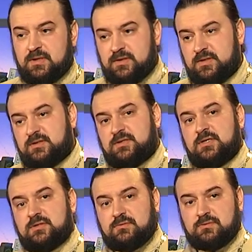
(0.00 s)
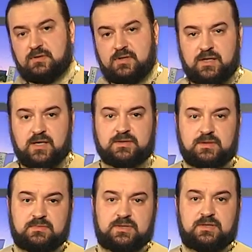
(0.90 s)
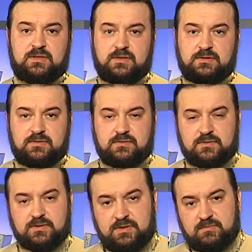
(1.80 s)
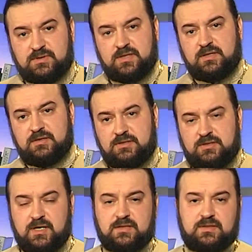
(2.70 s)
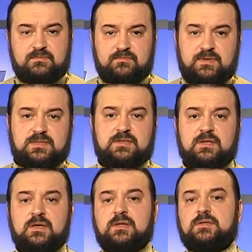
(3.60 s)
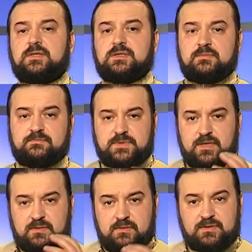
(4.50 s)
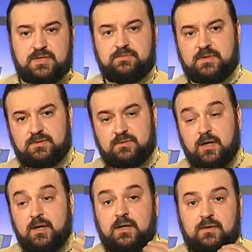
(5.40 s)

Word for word: Говорит, ты дурак, там, ты идиот, там, ты лентяй, ты бездарь, ты там такой, ты придурок.